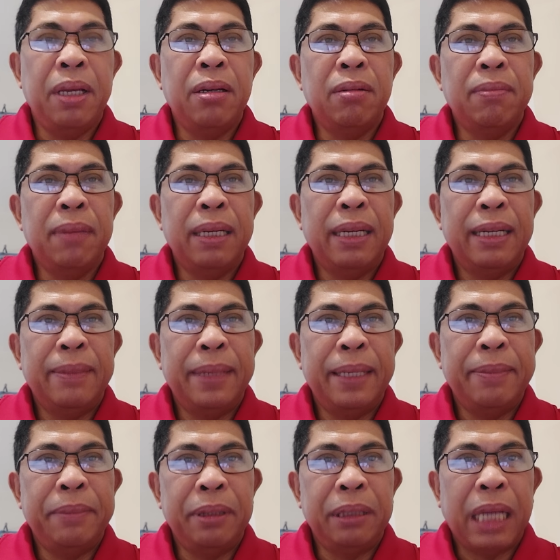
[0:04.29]
Binomba na
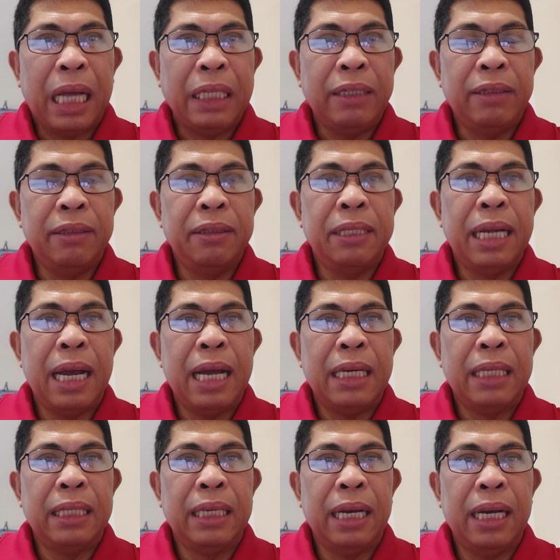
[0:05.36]
naman po tayo
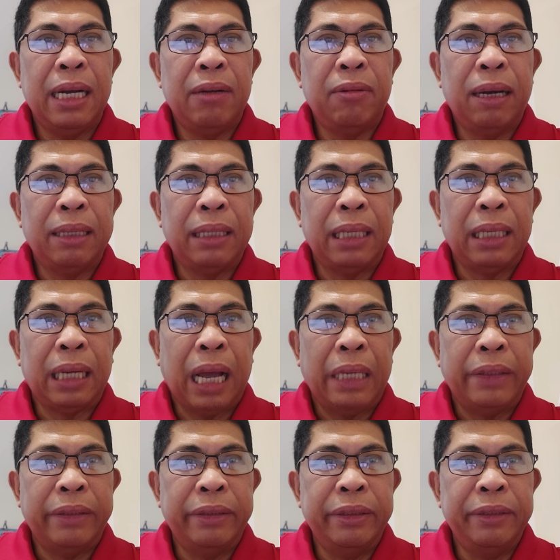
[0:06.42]
ng uh, water
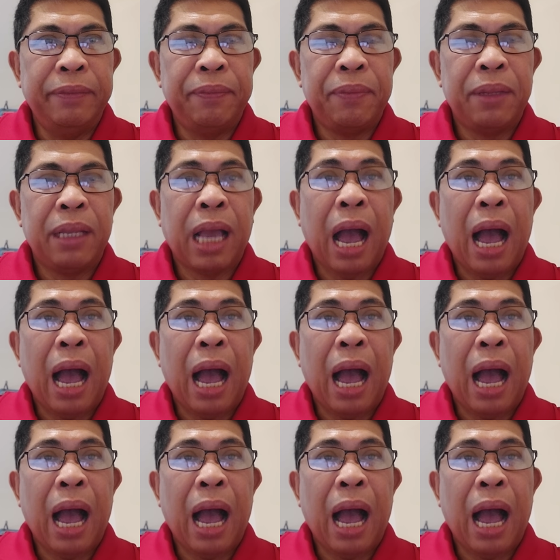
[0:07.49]
cannon.